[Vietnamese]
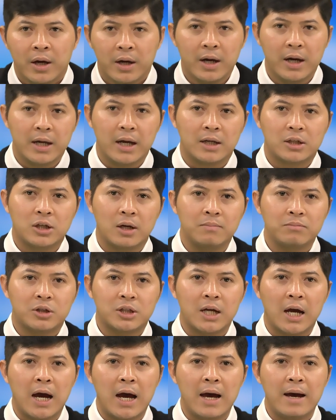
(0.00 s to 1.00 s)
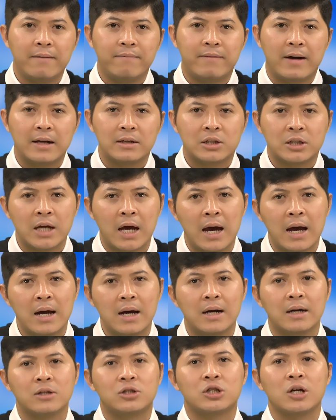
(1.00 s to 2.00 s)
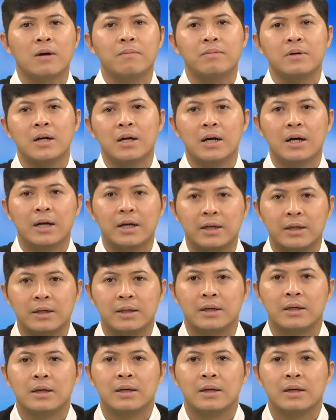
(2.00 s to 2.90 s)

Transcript: người ở trong Cha và Cha ở trong người